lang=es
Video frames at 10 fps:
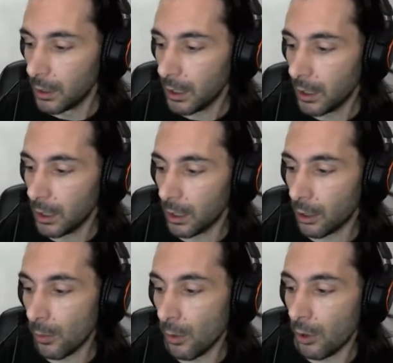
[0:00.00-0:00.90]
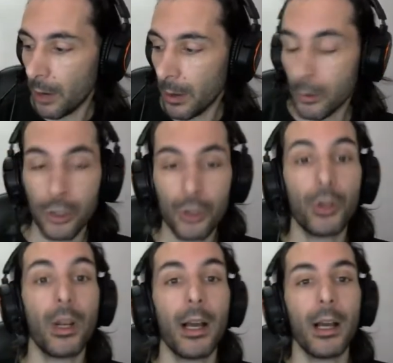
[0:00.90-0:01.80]
Eh, como habíamos hecho
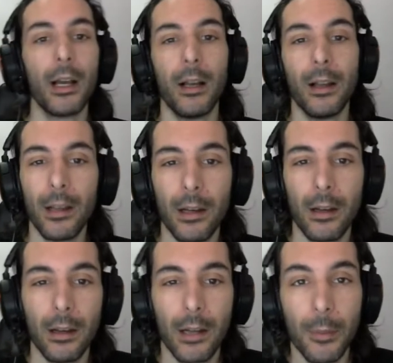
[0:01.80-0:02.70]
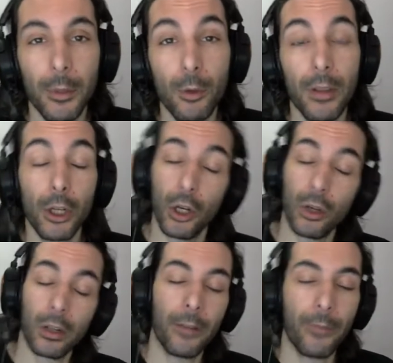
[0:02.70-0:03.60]
la, el capítulo
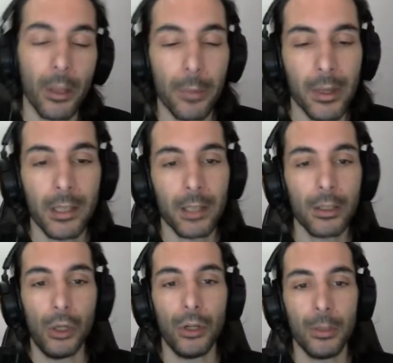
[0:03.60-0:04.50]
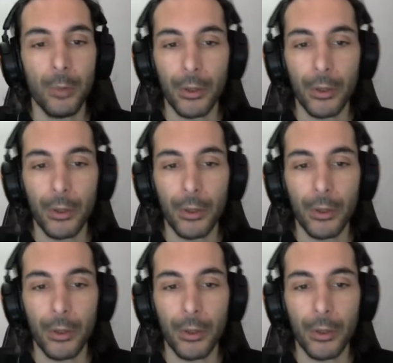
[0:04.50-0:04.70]
anterior, que fue de presentación y bueno.